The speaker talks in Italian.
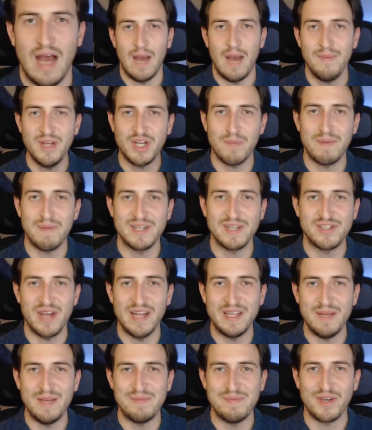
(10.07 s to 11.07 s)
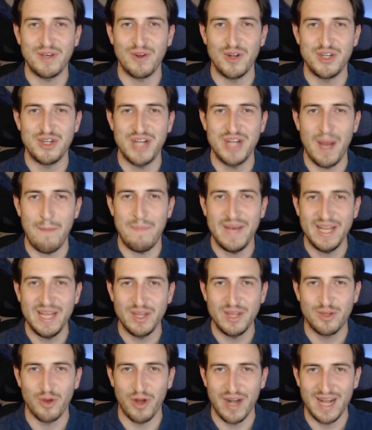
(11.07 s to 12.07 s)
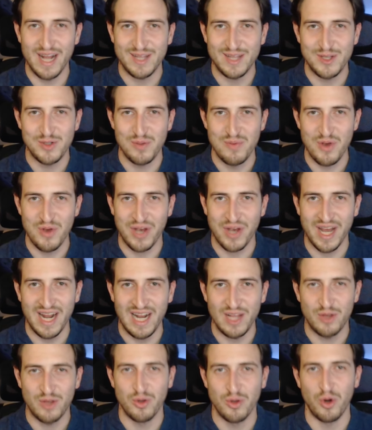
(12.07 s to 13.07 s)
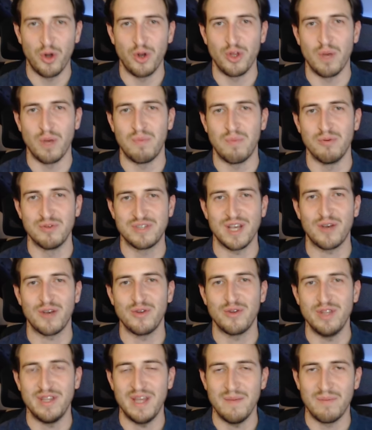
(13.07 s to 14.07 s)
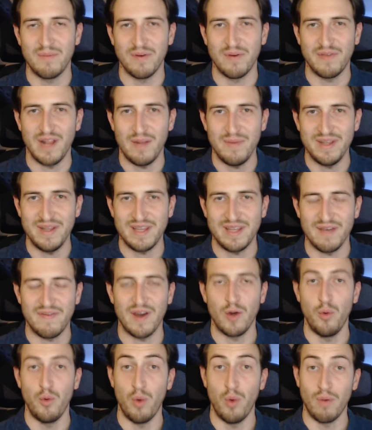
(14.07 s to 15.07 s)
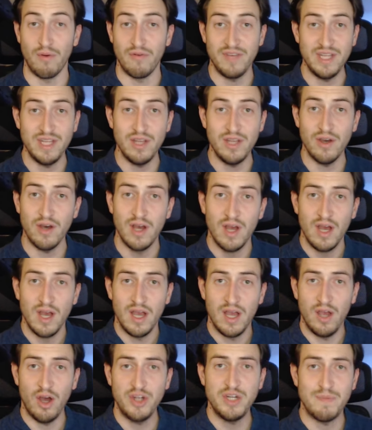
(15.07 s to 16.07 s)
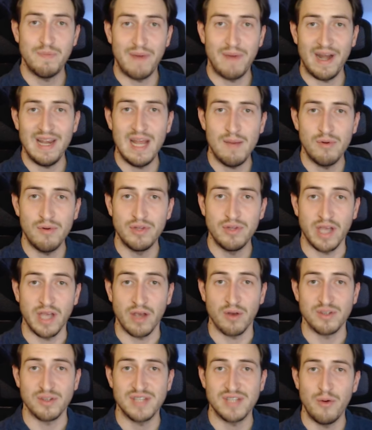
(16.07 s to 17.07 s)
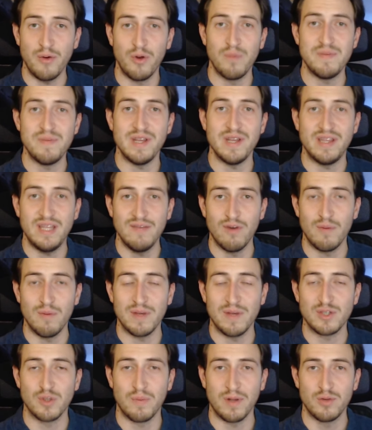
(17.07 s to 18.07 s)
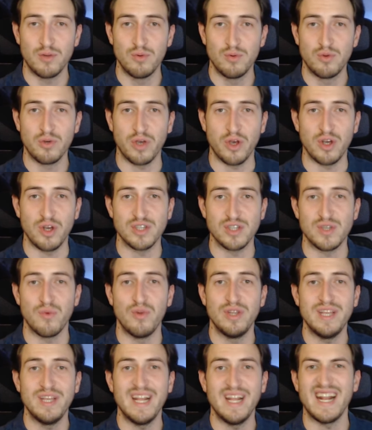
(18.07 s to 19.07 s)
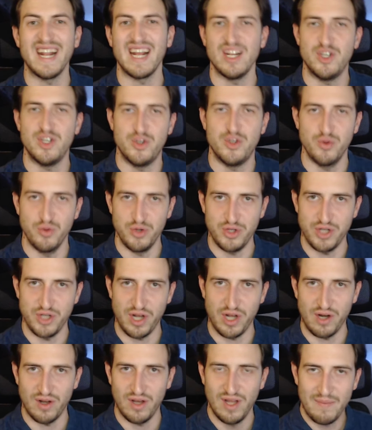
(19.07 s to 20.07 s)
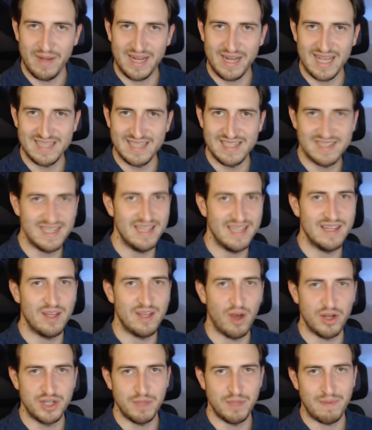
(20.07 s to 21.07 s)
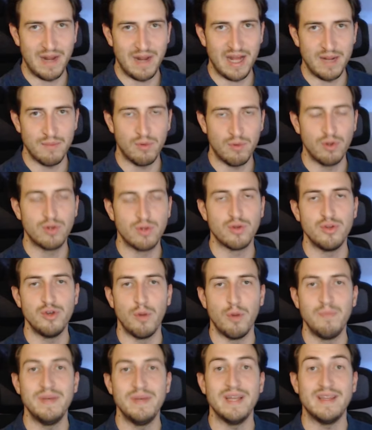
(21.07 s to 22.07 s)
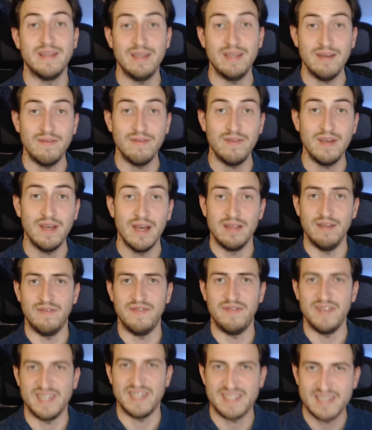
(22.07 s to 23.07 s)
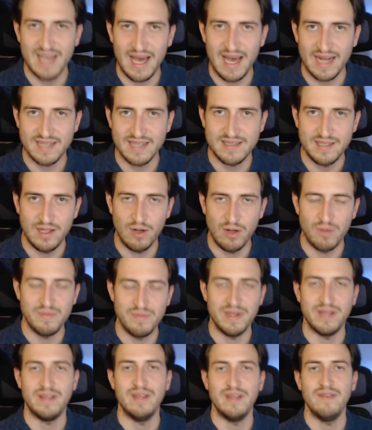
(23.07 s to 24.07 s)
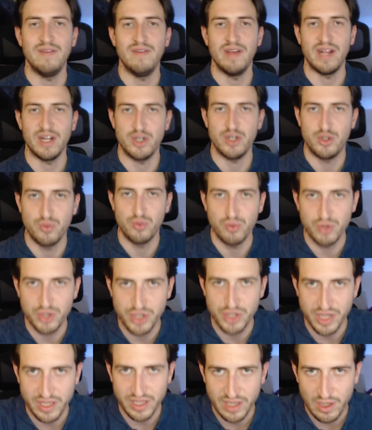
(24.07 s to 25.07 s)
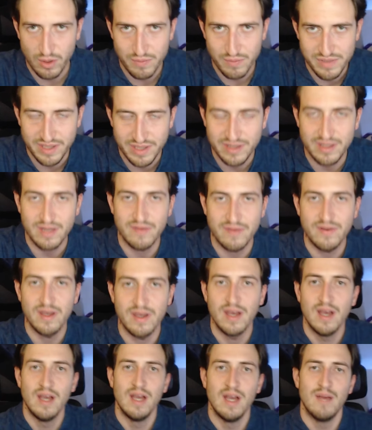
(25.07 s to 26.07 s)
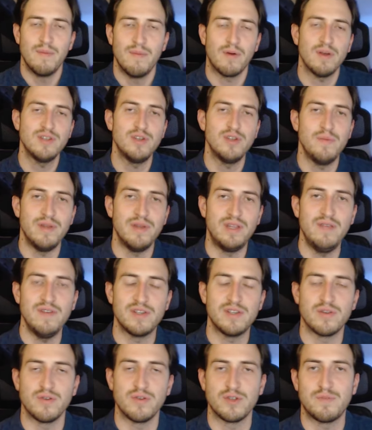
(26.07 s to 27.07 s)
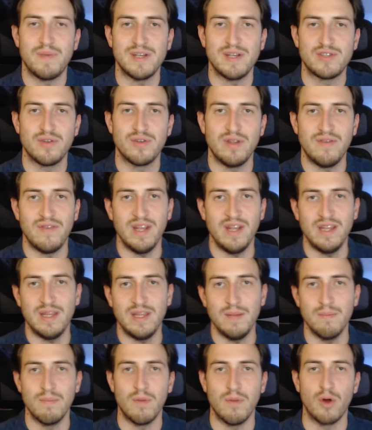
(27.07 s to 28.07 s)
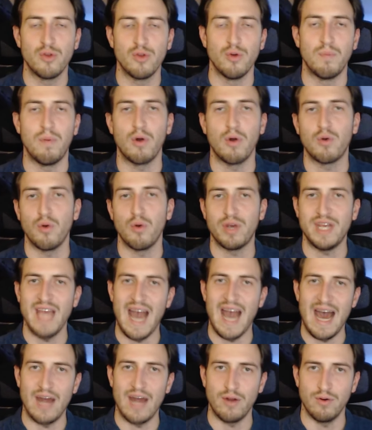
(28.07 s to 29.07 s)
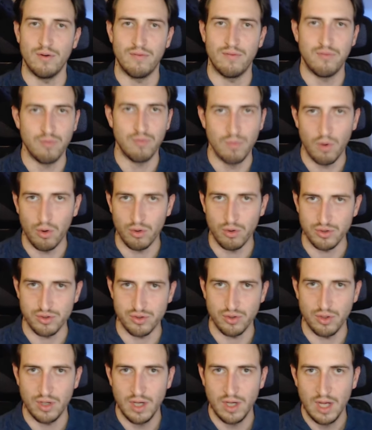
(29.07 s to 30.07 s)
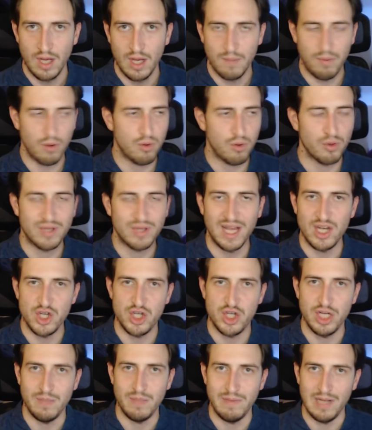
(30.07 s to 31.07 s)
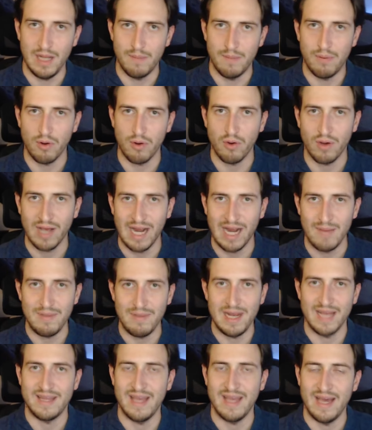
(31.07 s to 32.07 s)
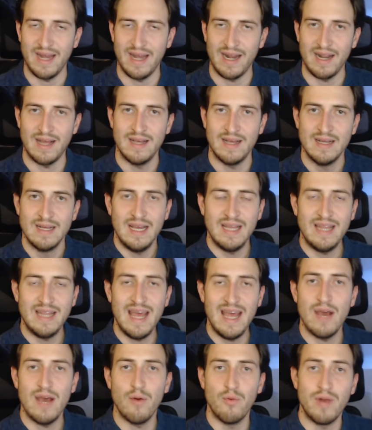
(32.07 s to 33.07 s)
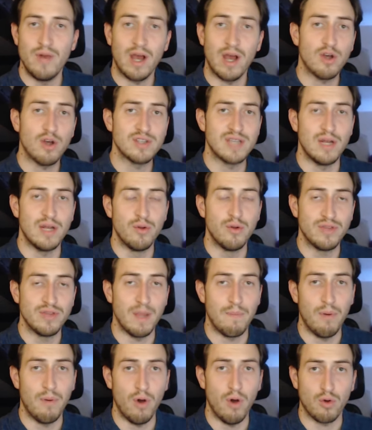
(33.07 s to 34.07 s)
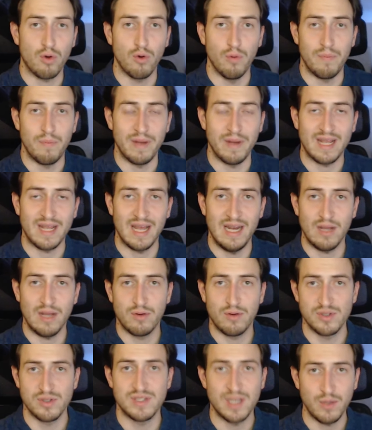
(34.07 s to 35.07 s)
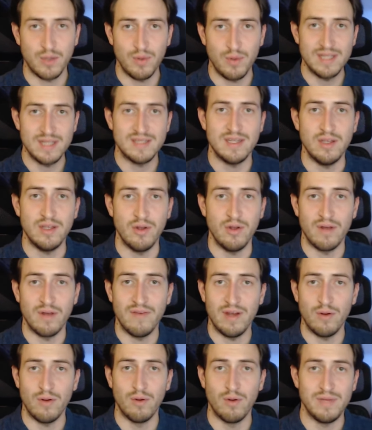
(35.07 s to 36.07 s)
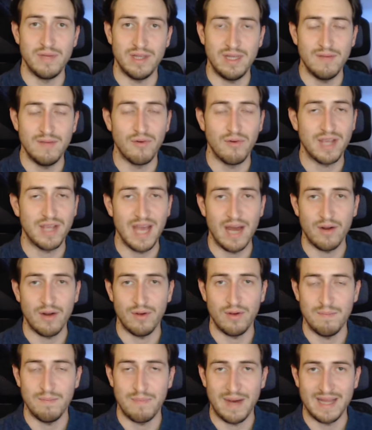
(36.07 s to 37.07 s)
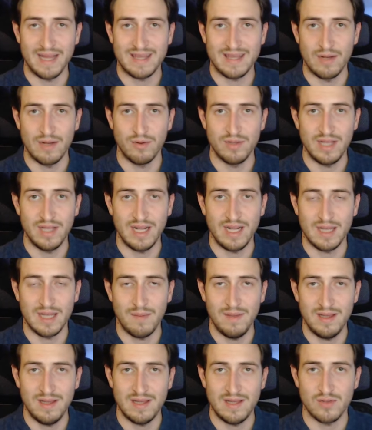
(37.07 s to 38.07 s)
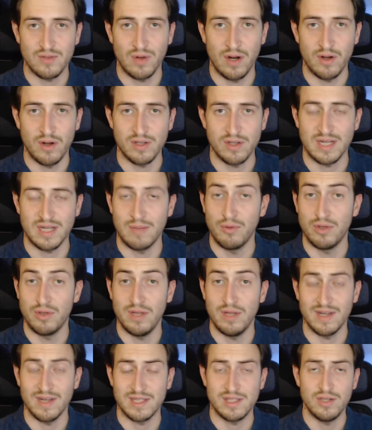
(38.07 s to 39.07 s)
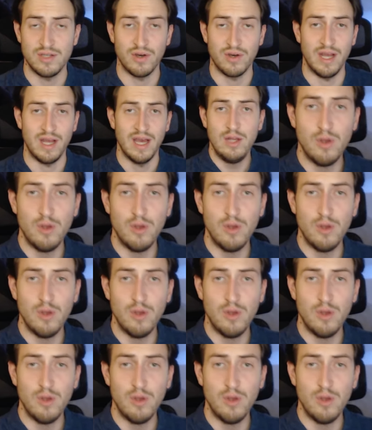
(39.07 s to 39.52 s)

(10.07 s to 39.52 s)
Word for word: Amici appassionati di psicologia, bentornati sul mio canale, torno dopo un sacco di tempo finalmente a fare un nuovo video e oggi parliamo di che cos'è un obiettivo ma soprattutto che cosa vuol dire raggiungerlo, perché si sente oggi parlare molto di obiettivi, di fissarsi degli obiettivi, raggiungere degli obiettivi, ma questi obiettivi sono spesso definiti in modo poco chiaro, fumoso, poco tangibile, poco calabile a terra ed è una cosa non da poco perché le conseguenze di non avere un obiettivo chiaro impattano direttamente sulla nostra motivazione.